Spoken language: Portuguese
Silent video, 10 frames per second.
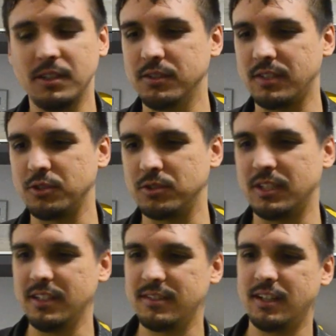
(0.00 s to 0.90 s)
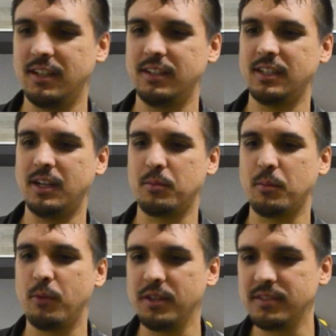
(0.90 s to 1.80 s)
o estágio 3 da, da
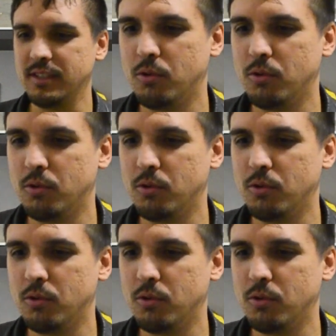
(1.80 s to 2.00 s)
proposta.